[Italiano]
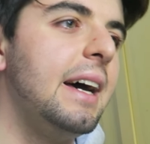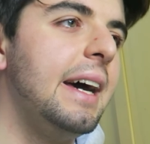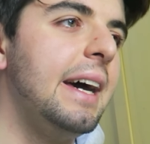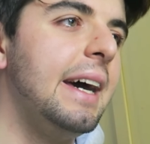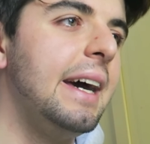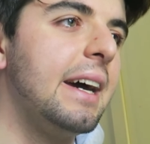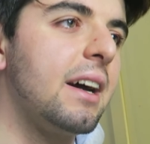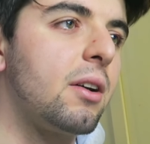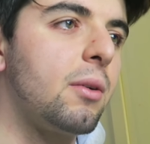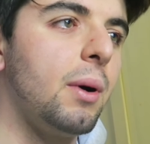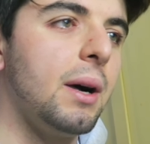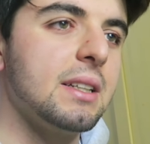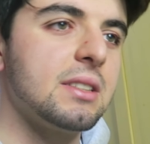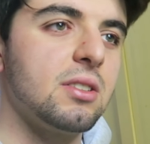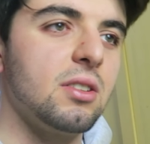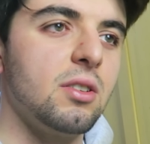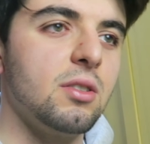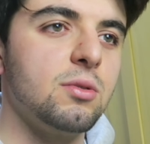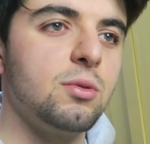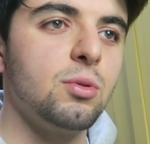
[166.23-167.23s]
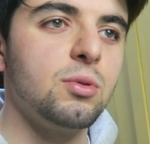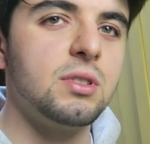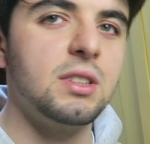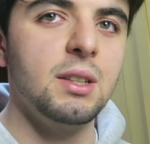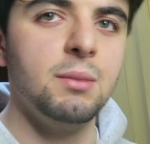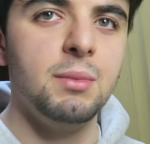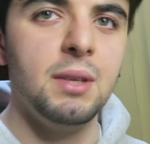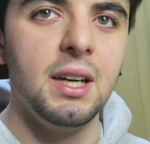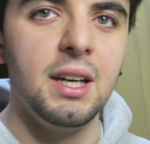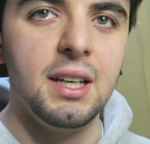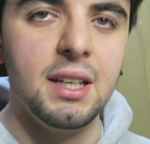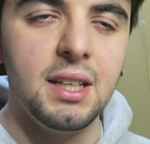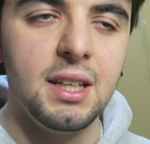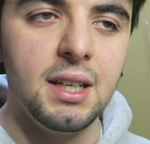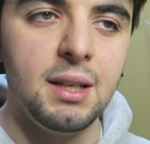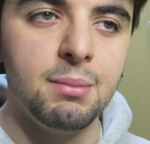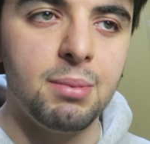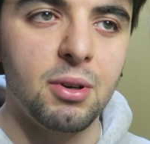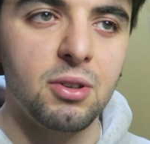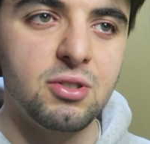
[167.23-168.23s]
e qua sono tutti i
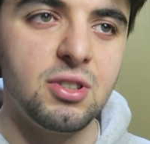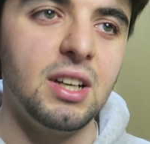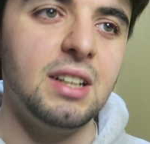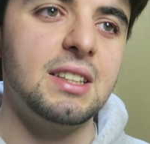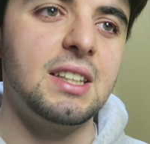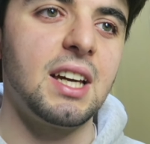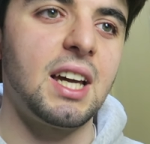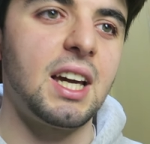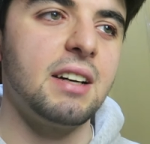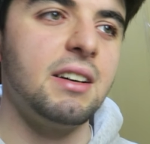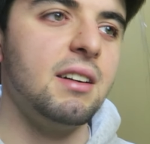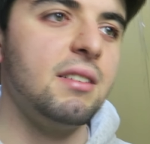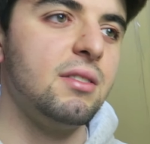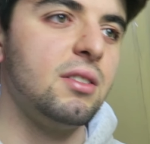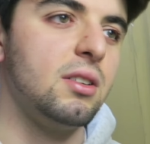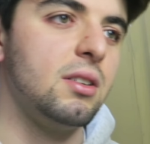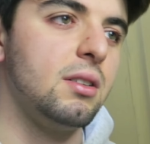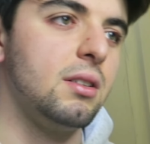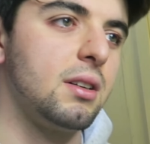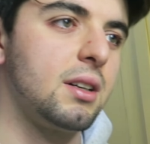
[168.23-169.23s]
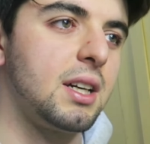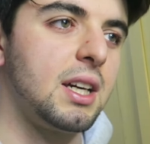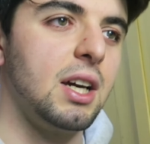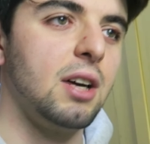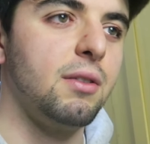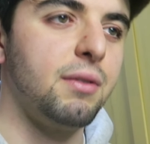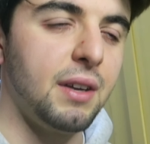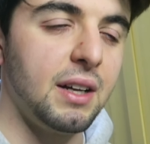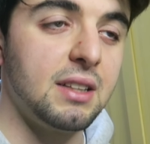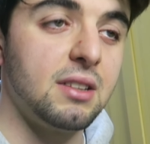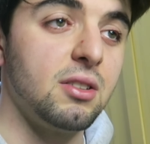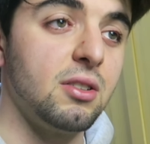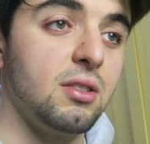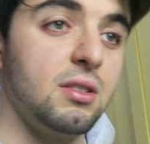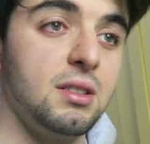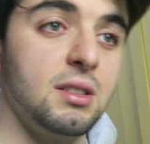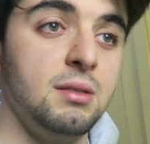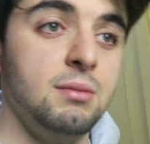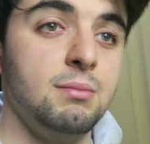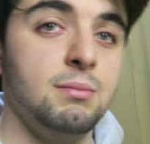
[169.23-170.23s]
miei progetti che avevo, che ho
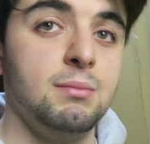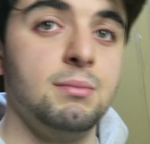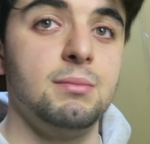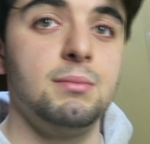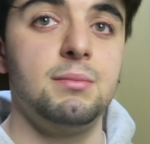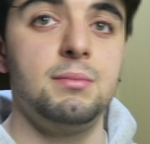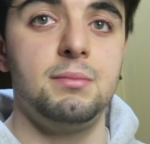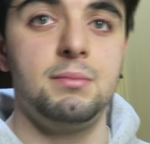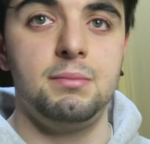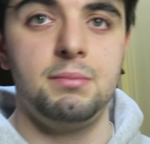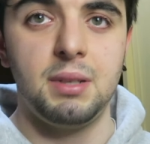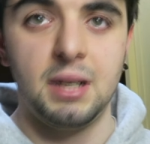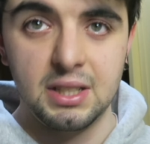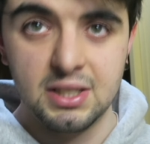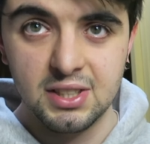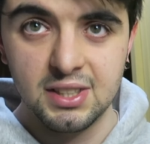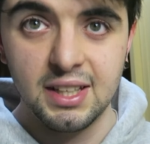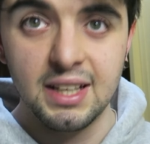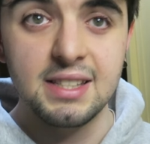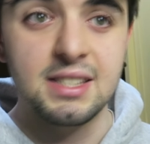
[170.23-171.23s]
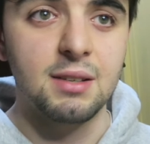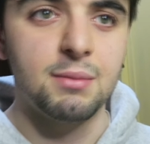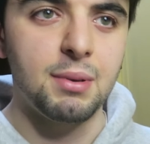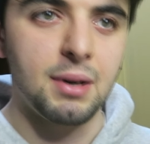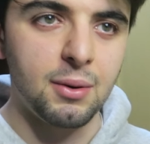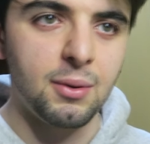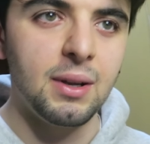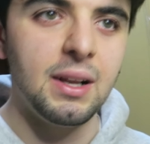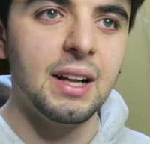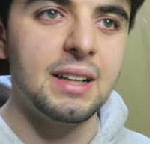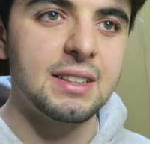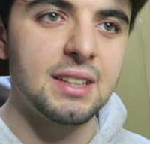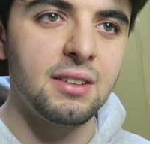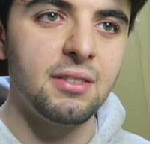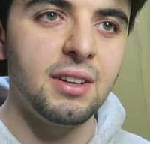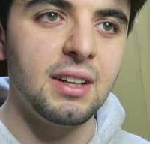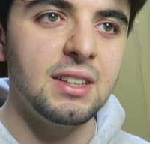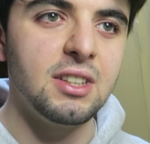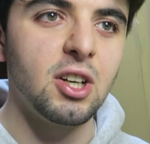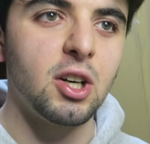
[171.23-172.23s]
fatto in precedenza per quegli altri
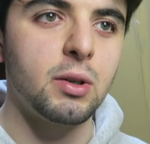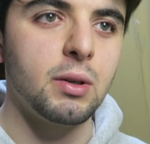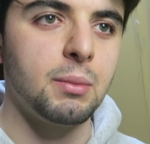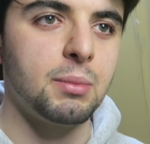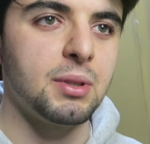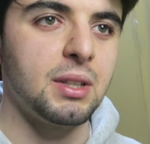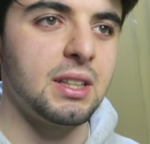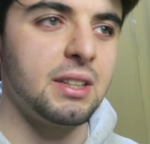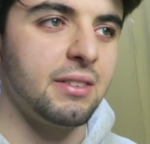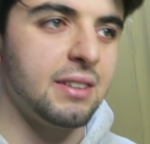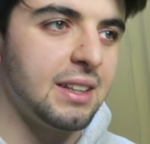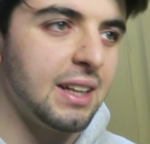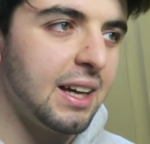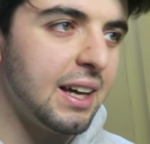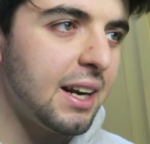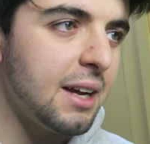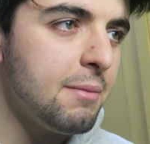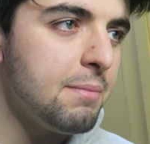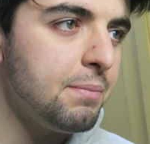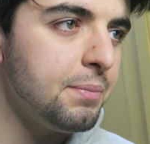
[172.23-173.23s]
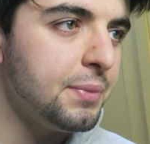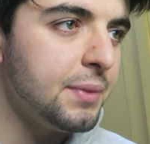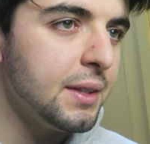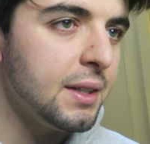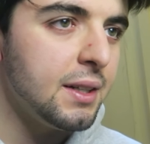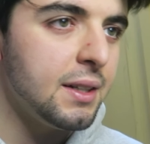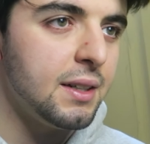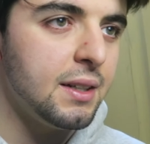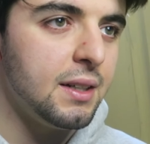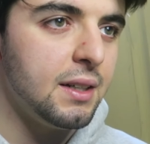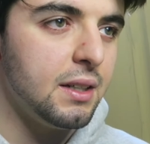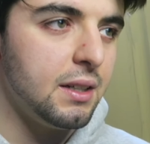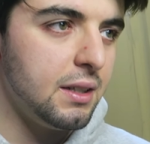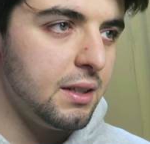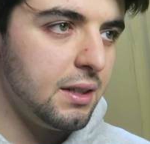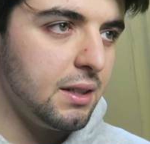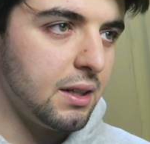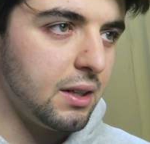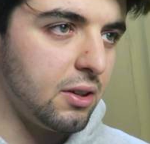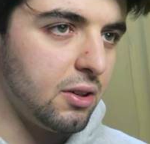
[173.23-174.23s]
video, come potete vedere.
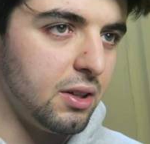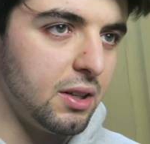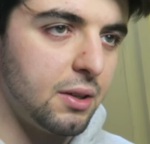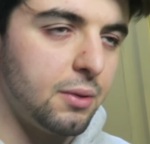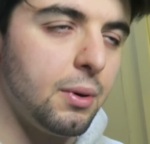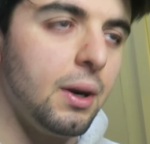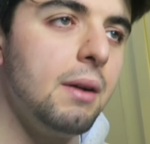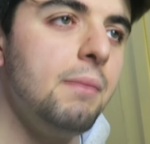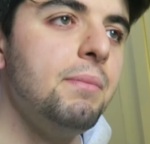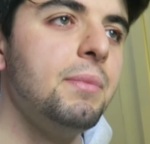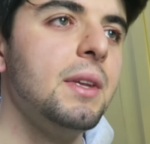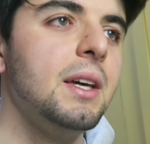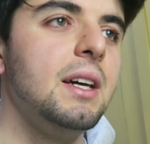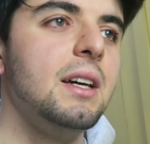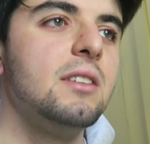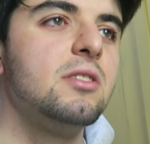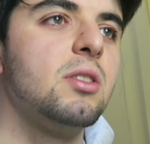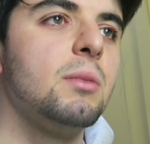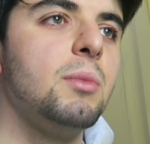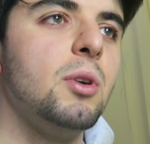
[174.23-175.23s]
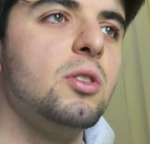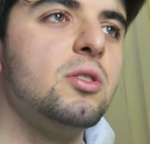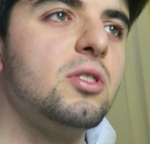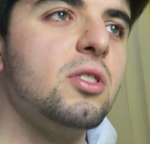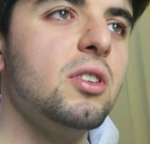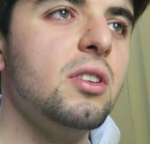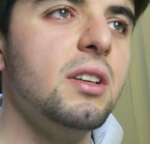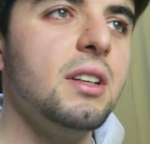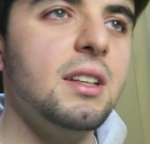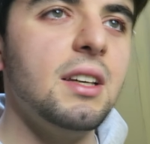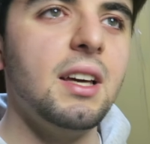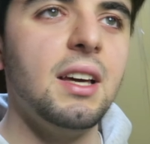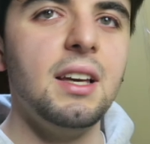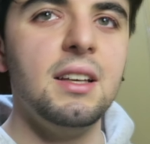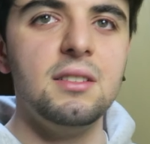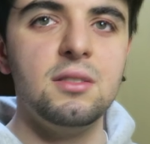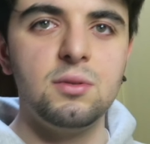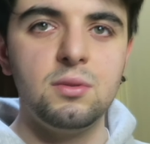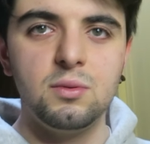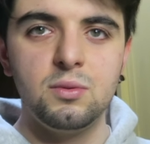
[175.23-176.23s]
Eccoli qua. Sono molto
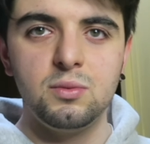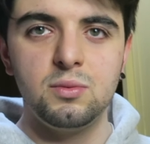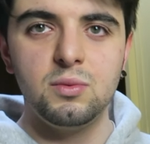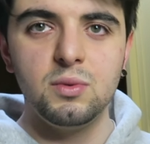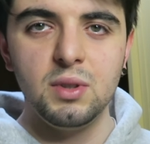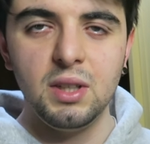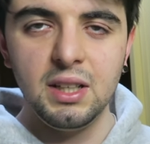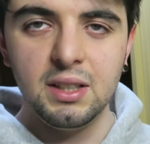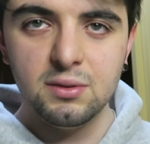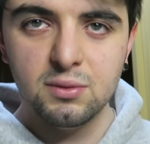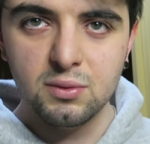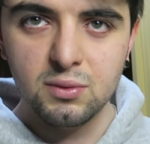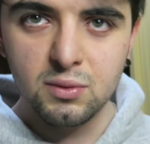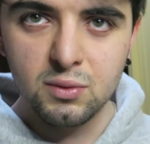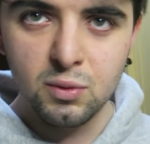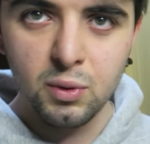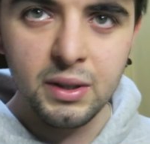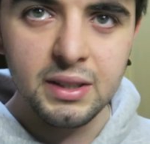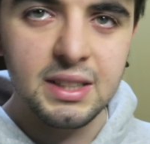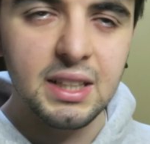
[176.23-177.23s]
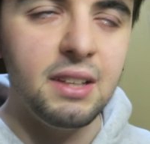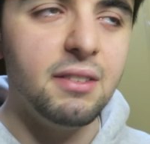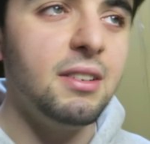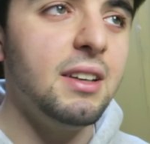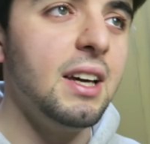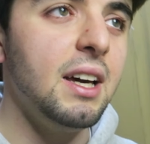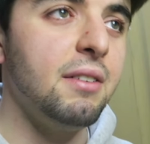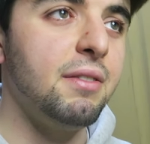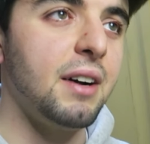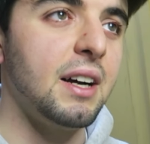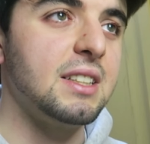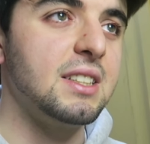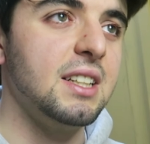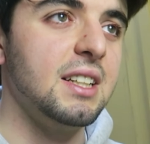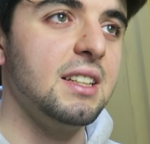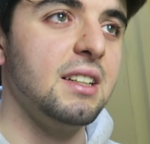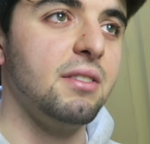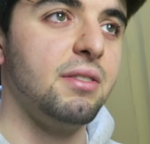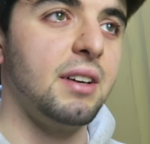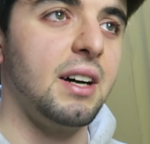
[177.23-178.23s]
in, intuitivi e
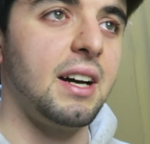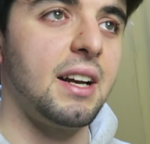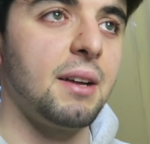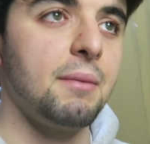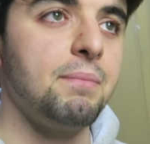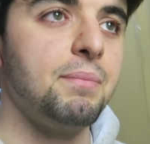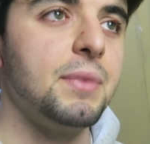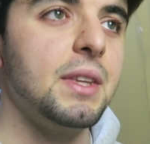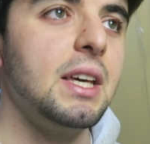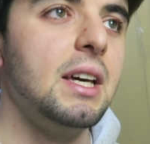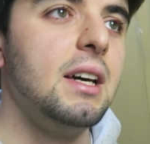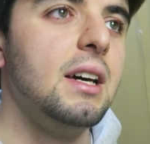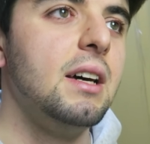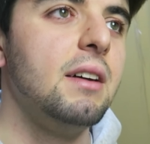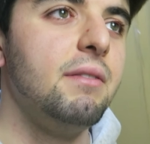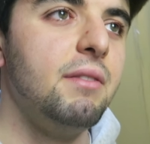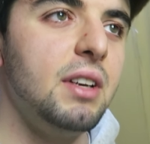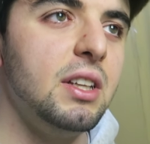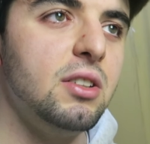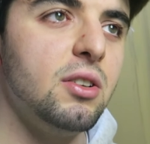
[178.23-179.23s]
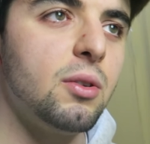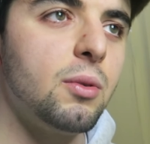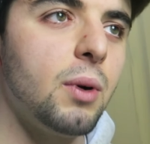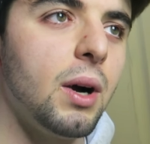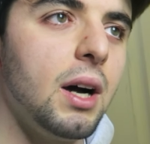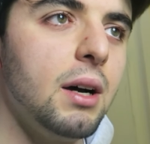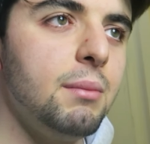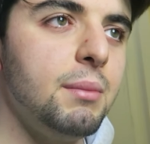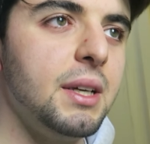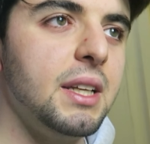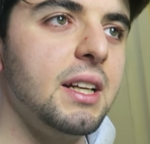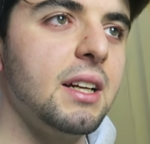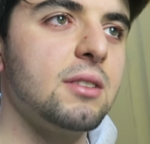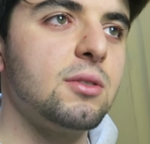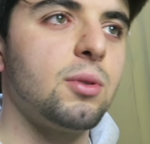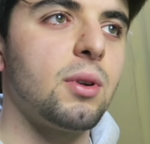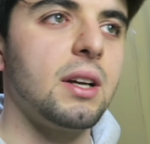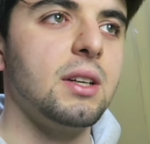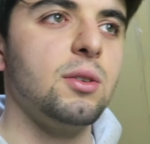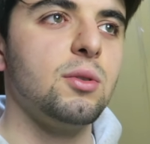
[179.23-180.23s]
facili da fare. Video qua,
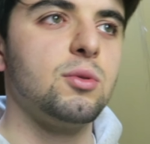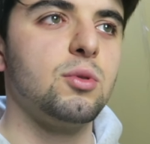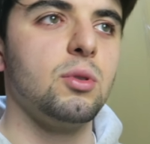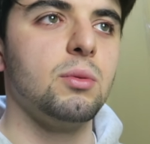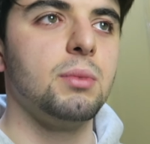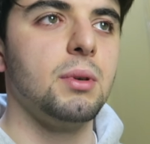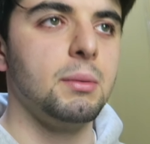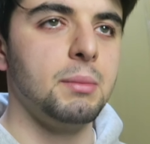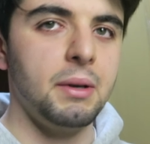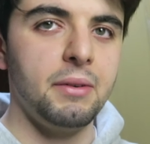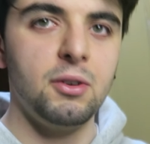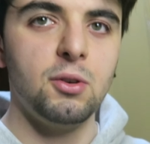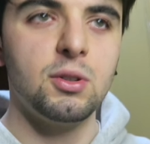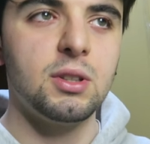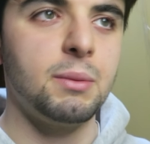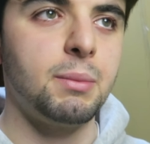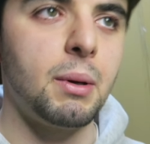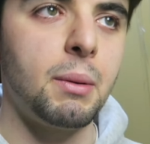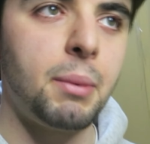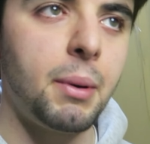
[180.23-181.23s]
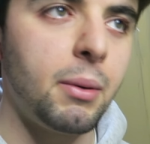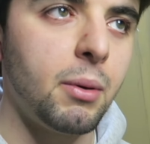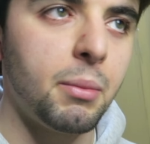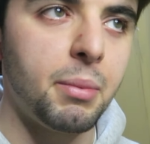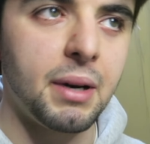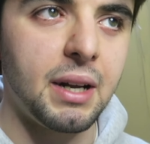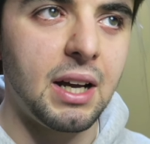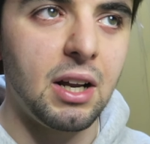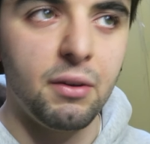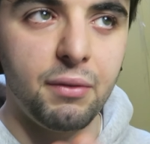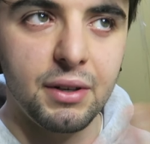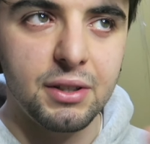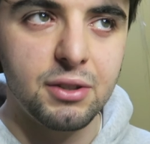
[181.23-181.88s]
miniatura YouTube, mi è venuta per primo perché lo